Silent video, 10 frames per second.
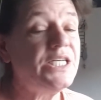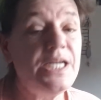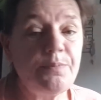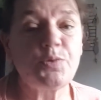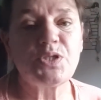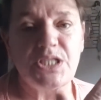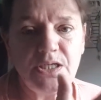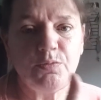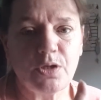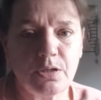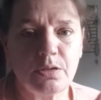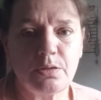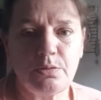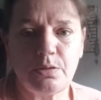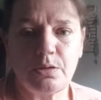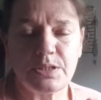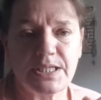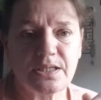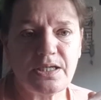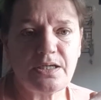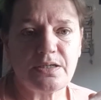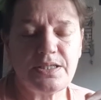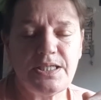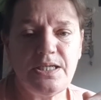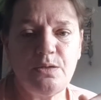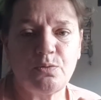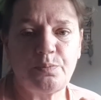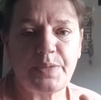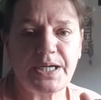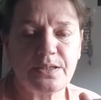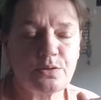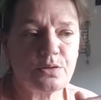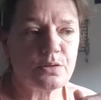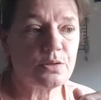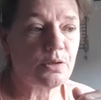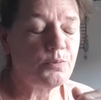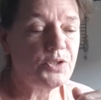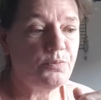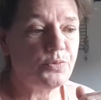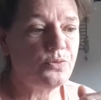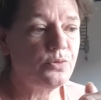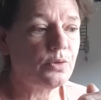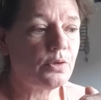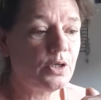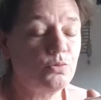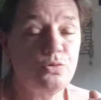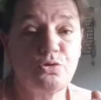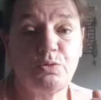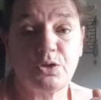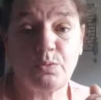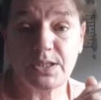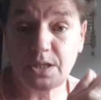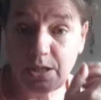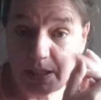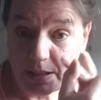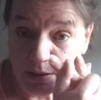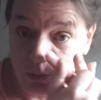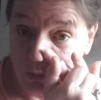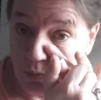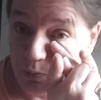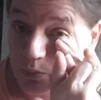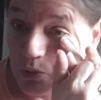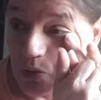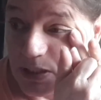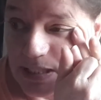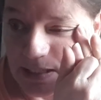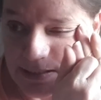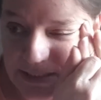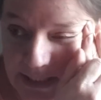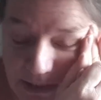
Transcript: il est possible que euh, certains lundis, on parte euh, un petit peu euh, à gauche ou à droite. Et donc, pour les lundis